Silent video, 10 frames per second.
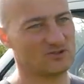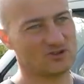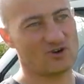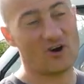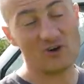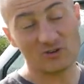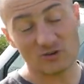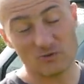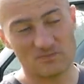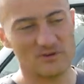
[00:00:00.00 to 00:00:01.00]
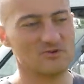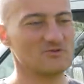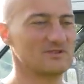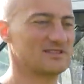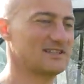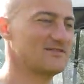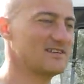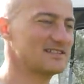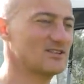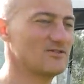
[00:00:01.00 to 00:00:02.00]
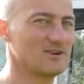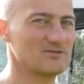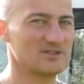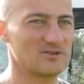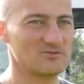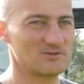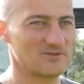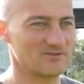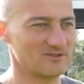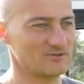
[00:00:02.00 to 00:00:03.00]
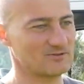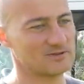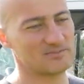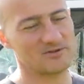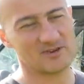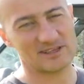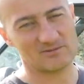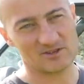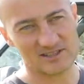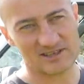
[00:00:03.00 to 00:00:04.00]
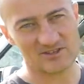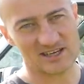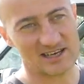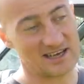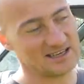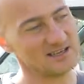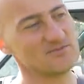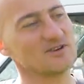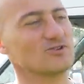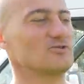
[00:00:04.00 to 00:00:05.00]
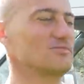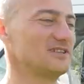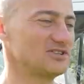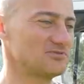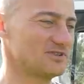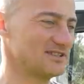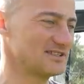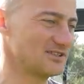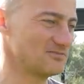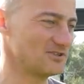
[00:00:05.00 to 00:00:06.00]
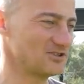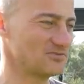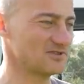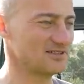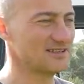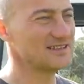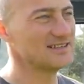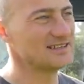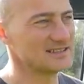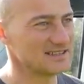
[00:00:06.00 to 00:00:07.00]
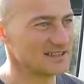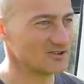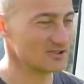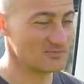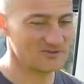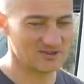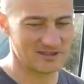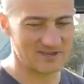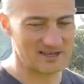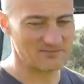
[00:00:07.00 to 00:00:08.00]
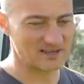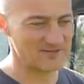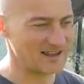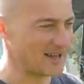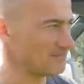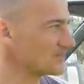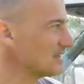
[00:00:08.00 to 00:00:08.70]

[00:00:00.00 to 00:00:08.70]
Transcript: ktoś go odkupił, zdewastował i zrobił z powrotem dostawczaka i my odkupiliśmy i zrobiliśmy z niego z powrotem campervana.